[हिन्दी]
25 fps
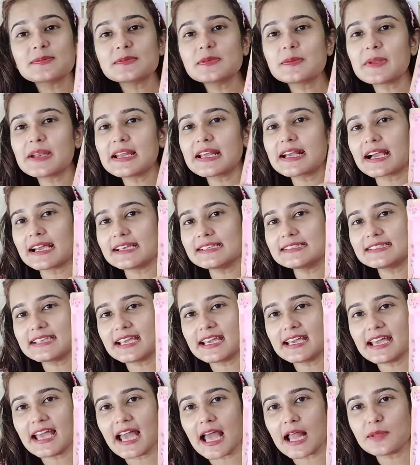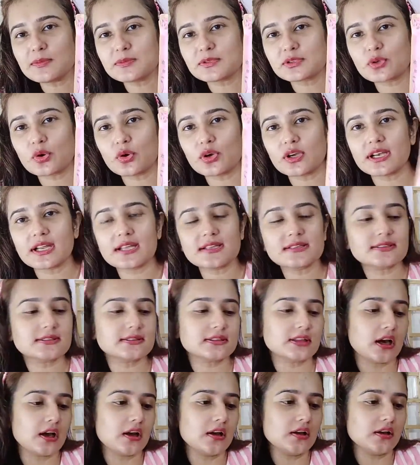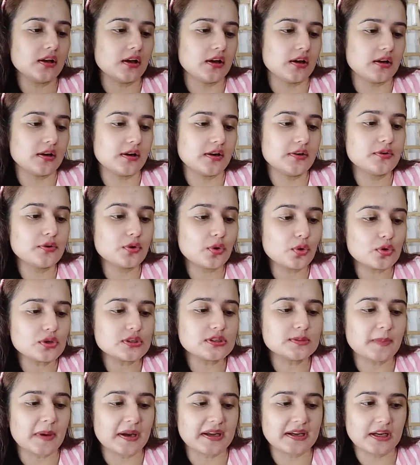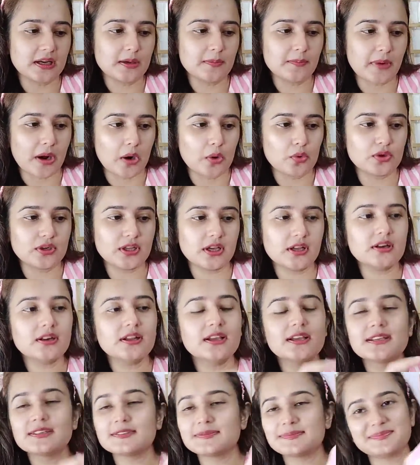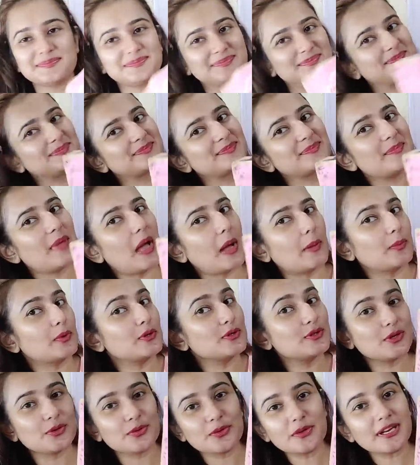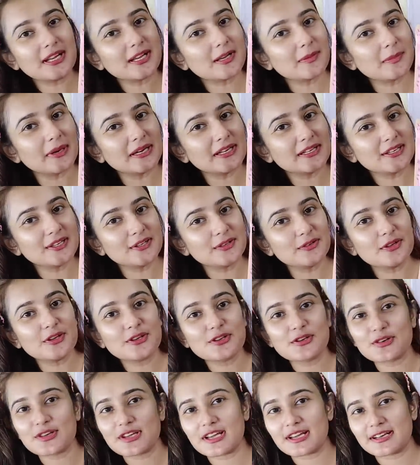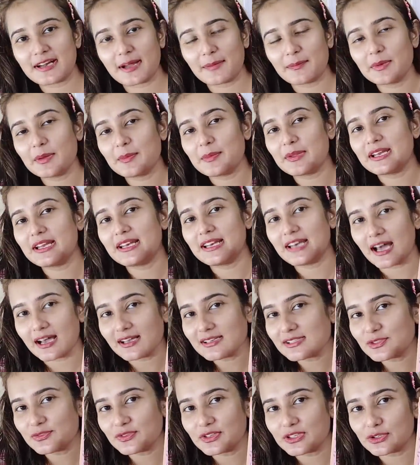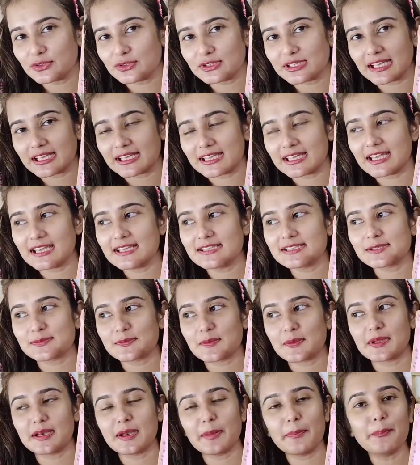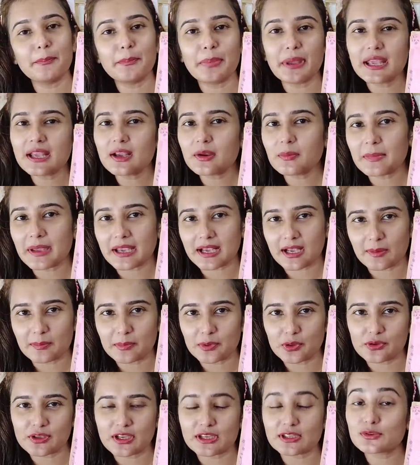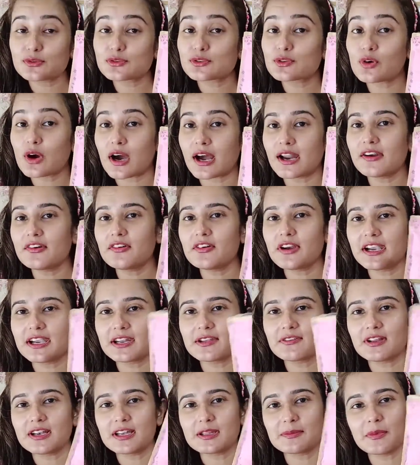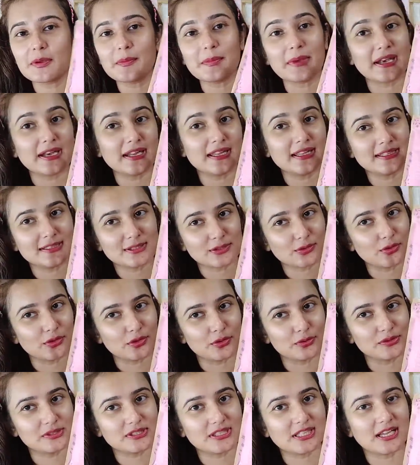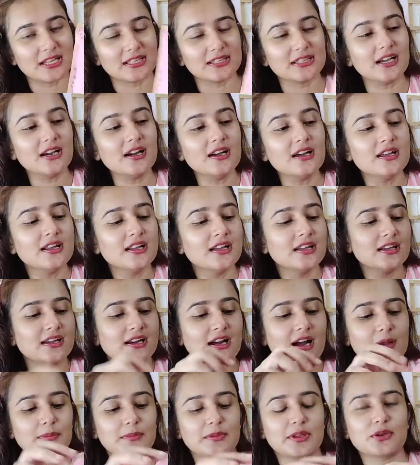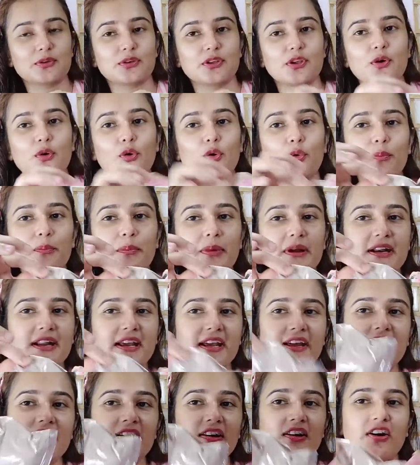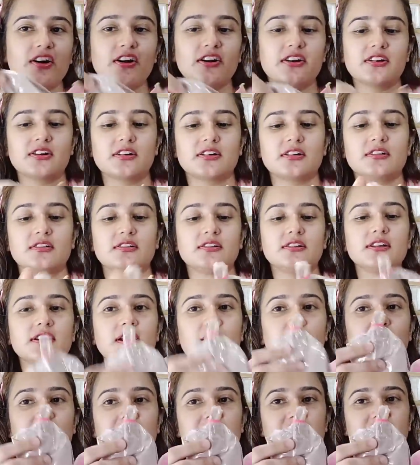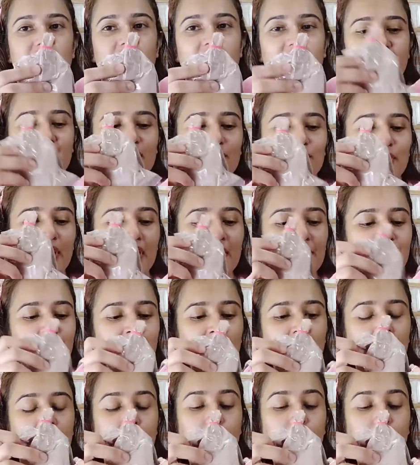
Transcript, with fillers: सबसे पहले गाइज ये है एल्प गुडनेस का रोज पेटल पाउडर मैं आपको जरूर रिकमेंड करूंगी क्योंकि अगर आपने मेरी लास्ट वीडियो देखी है जिसमें मैंने पिंक मेकअप लुक किया था तो उसको अनरेडी वाली में मैंने इसको यूज किया था आप देख लीजिए ओपन है और रबड़ चढ़ाया हुआ है